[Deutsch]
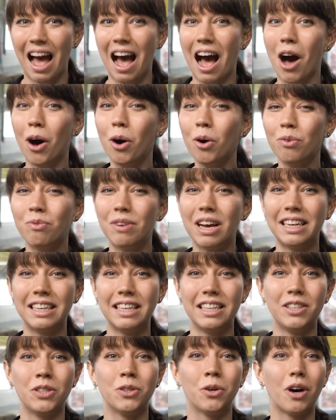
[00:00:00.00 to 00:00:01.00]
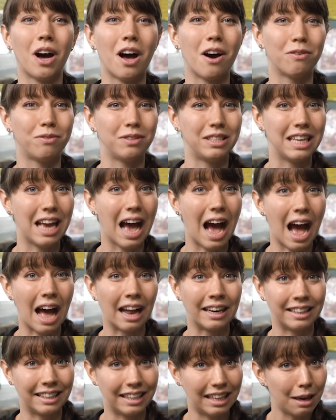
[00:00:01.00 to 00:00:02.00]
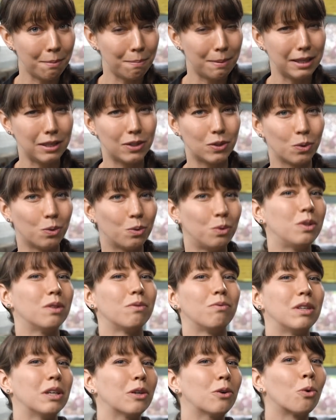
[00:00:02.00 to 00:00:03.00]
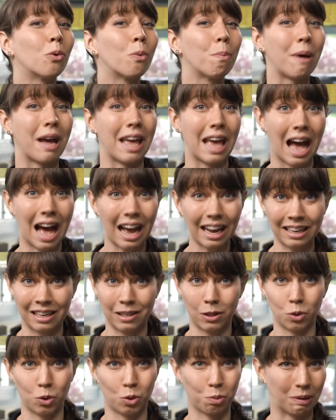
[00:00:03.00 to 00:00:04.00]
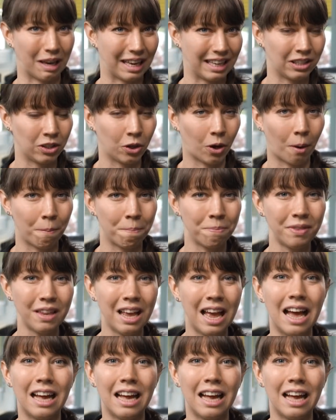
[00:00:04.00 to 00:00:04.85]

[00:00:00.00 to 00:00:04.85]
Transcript: Auch werde ich noch auf die angeblich so gute Wirkung bei Akne zu sprechen kommen,